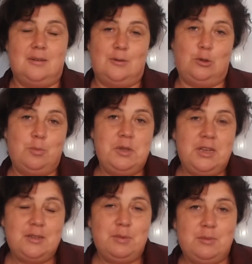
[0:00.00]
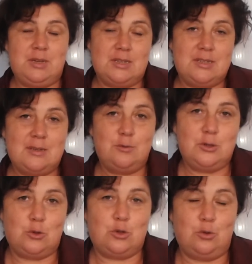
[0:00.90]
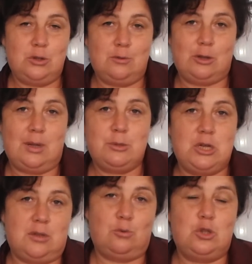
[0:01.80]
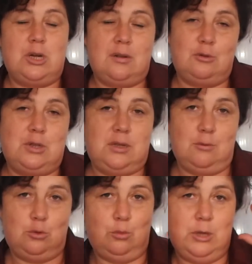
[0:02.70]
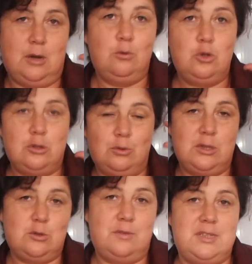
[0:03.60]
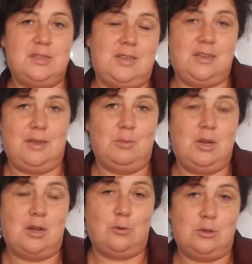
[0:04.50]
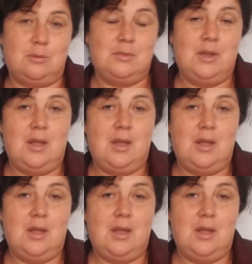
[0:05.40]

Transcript: Вот мне, например, я сразу вижу, что это вот лапша на ушах. Вот такие вот у меня уши, вот здесь висят такие макароны.